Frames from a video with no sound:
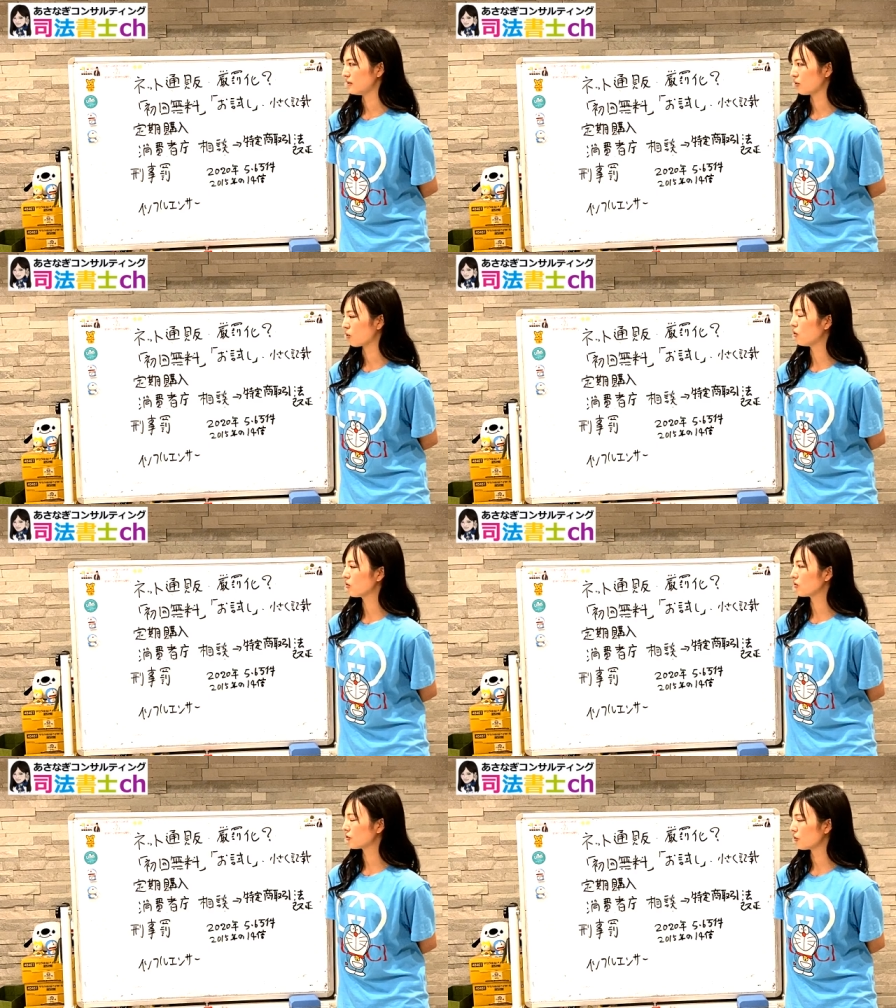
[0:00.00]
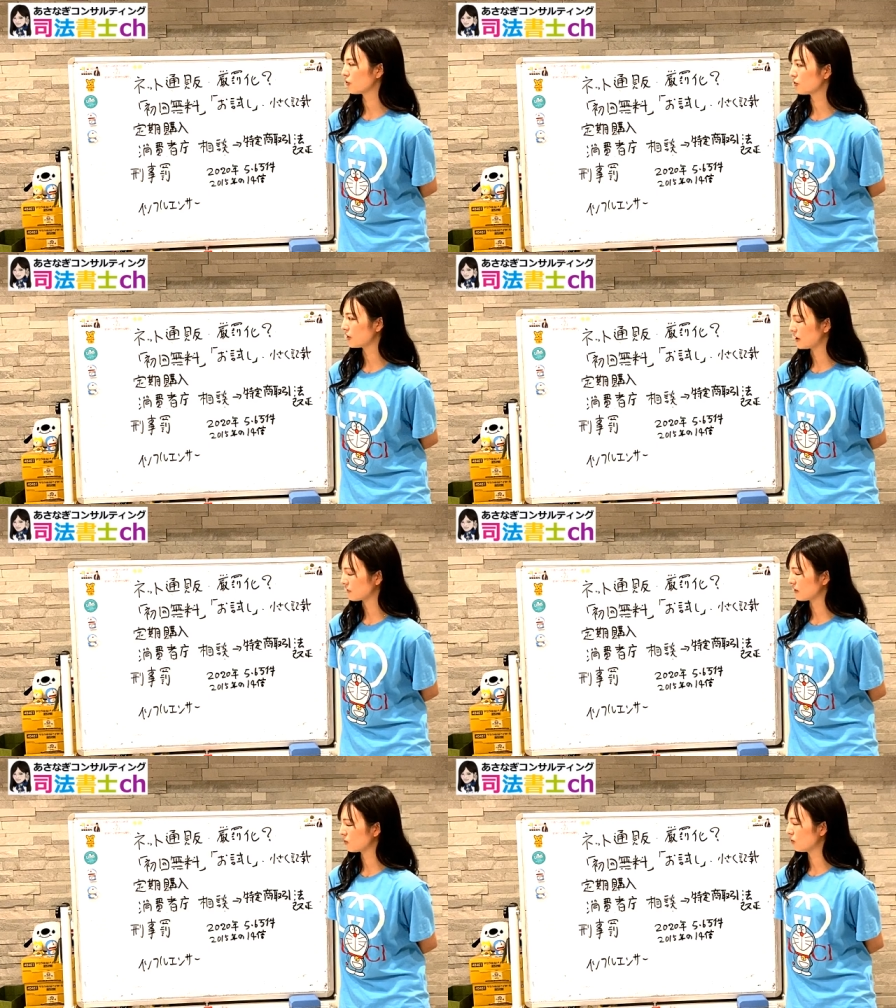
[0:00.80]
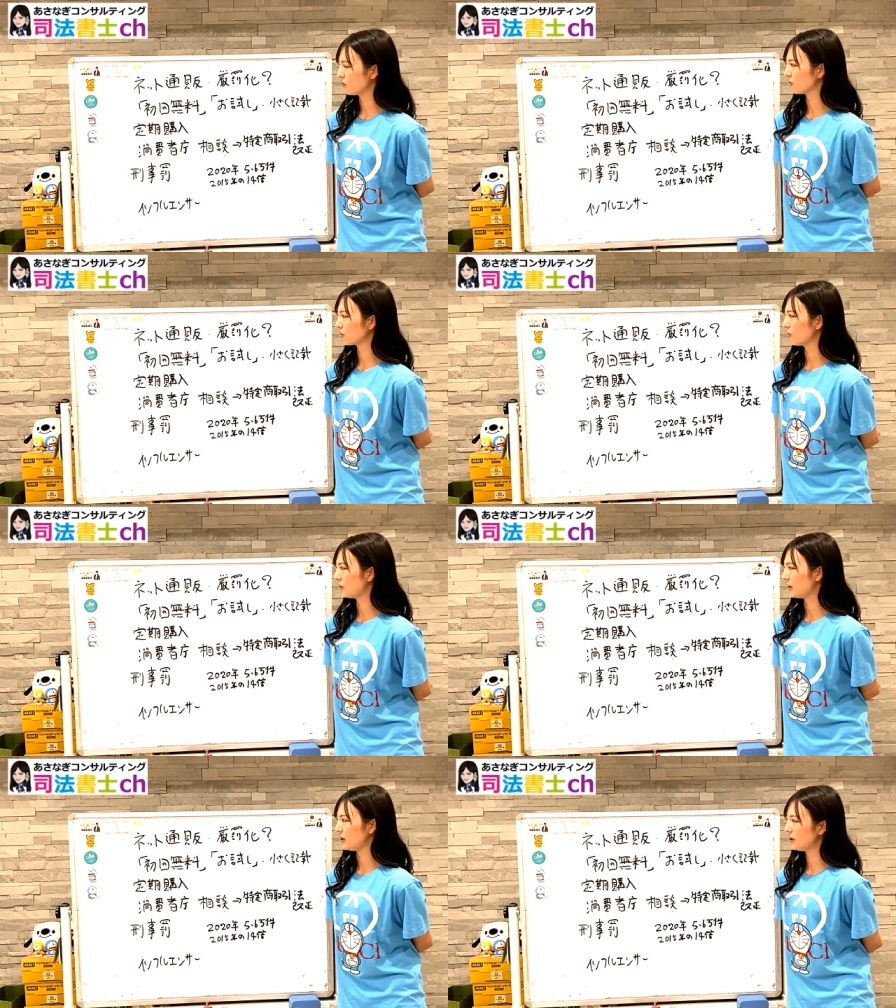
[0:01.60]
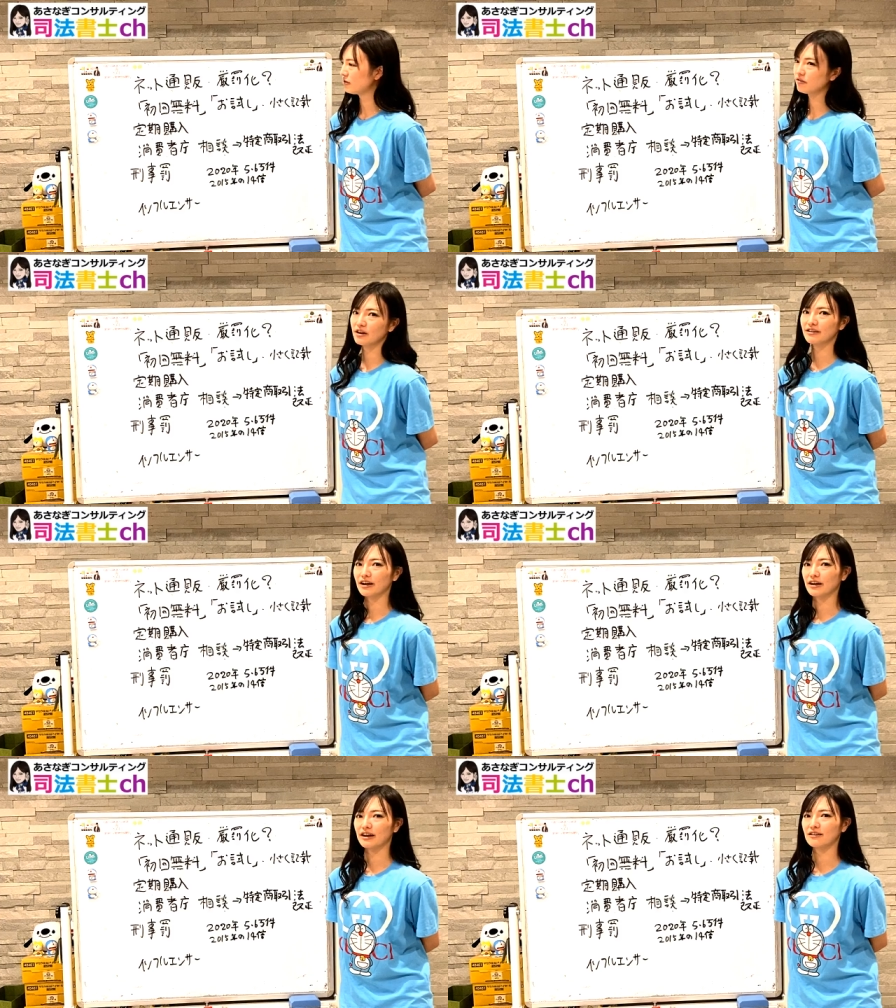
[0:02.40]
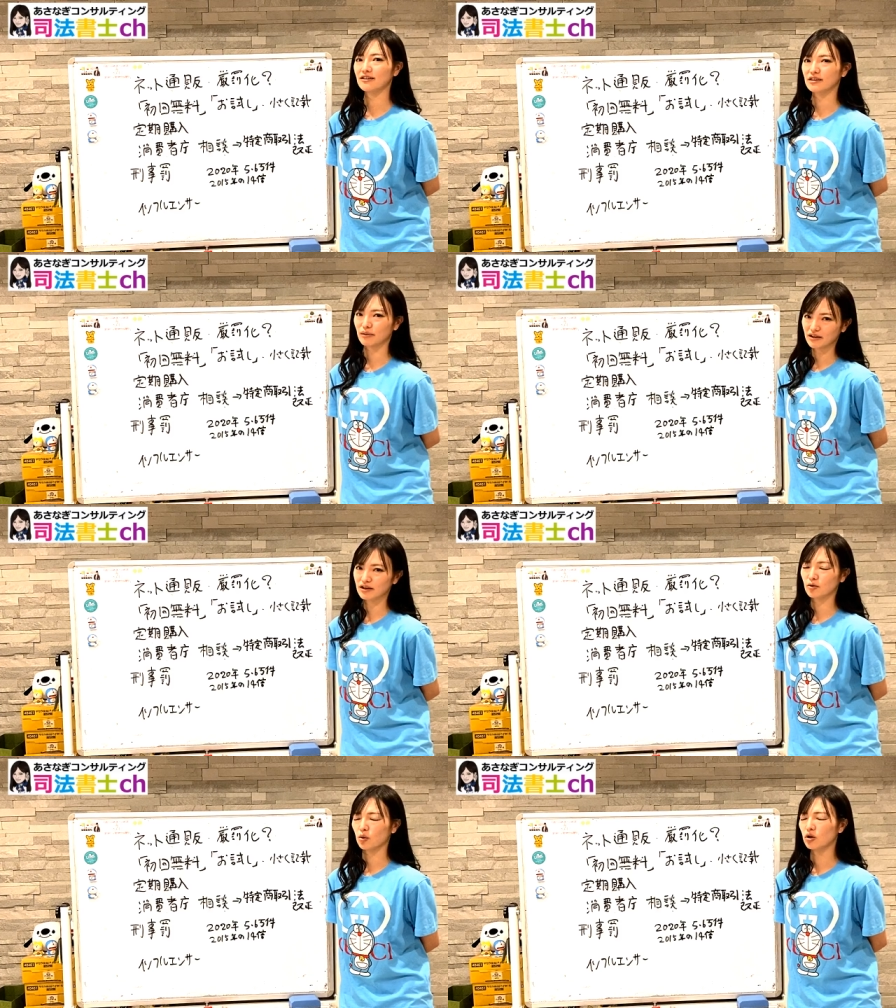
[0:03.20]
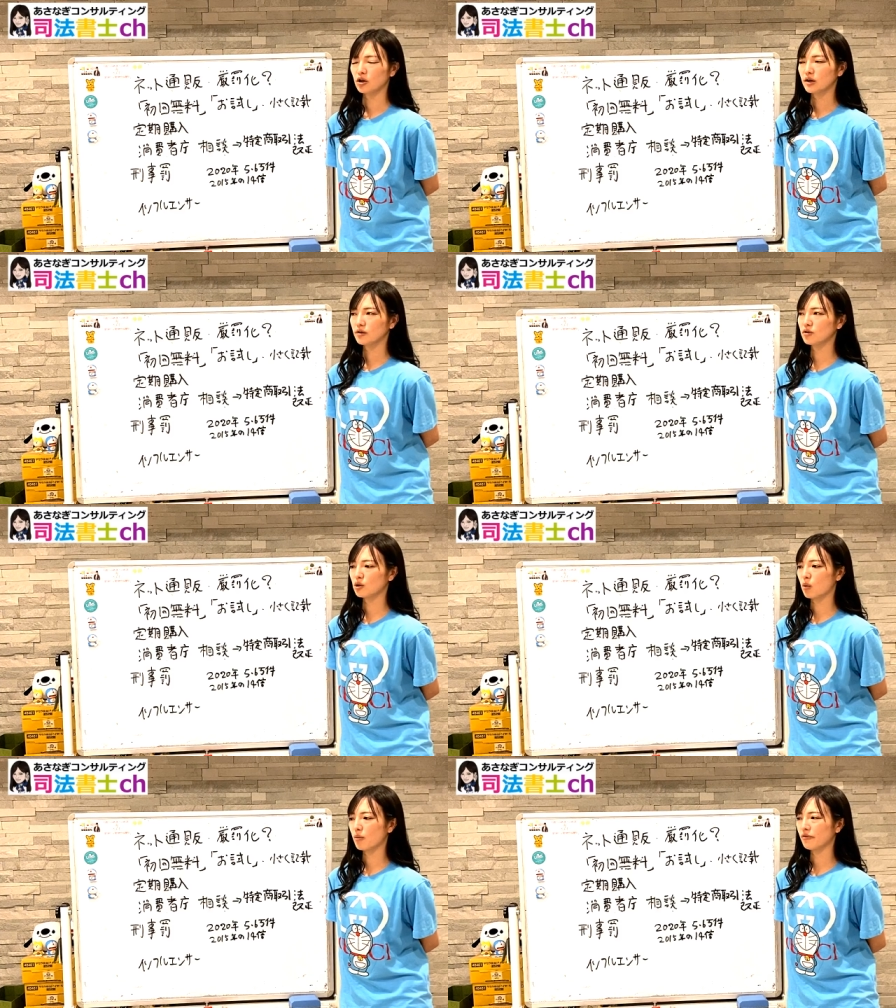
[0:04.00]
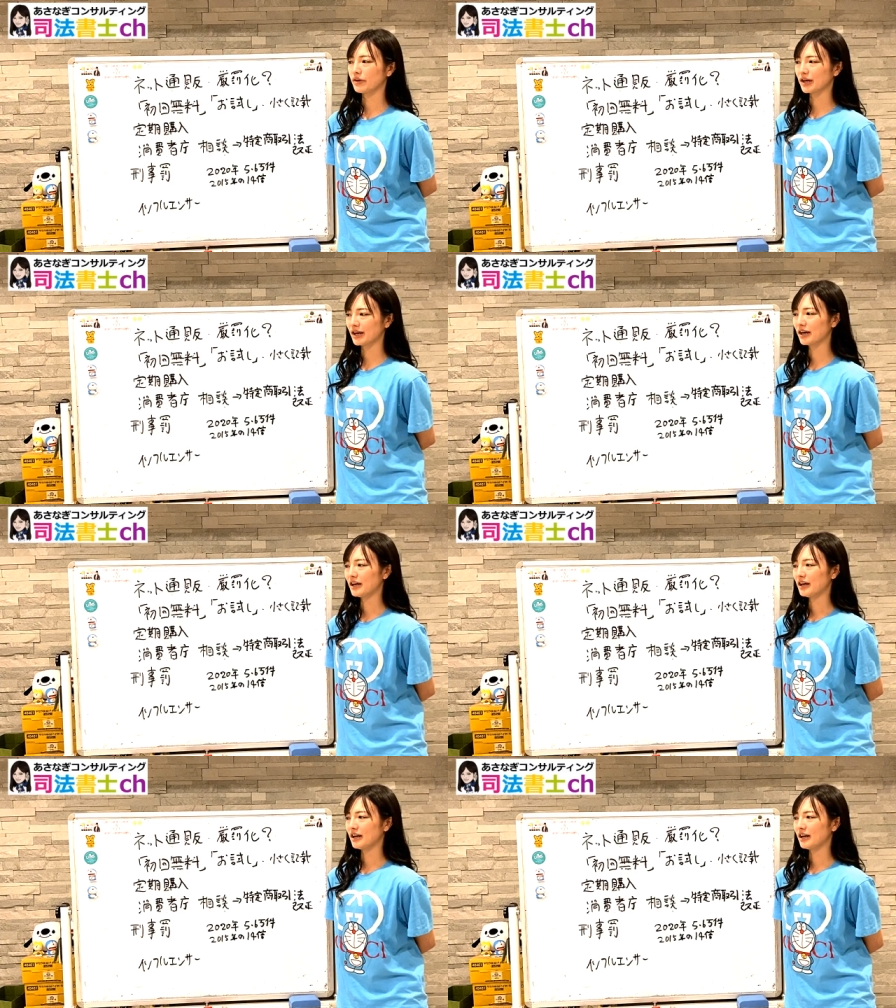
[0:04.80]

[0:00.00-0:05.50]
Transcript: の広告塔とね広告塔にインフルエンサーがなってしまっているというのも問題で、